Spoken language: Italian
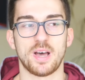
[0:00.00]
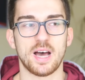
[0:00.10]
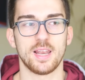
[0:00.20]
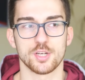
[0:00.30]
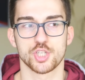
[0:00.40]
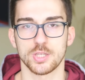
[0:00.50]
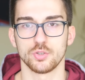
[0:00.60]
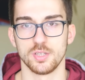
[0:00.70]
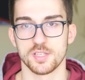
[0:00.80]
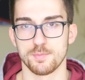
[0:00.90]
ha
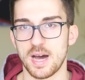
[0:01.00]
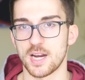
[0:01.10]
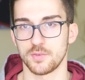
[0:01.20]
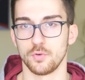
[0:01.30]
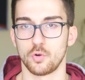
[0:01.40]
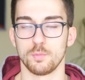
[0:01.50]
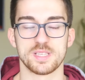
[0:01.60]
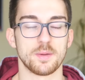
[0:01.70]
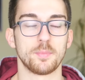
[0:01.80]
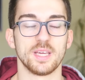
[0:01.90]
lanciato degli smartphone come
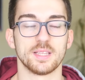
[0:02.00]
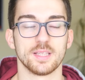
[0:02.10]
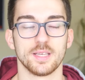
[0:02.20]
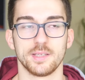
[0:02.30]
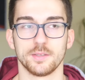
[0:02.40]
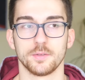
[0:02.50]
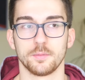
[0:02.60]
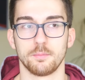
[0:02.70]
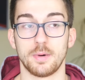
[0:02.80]
sapete, ehm,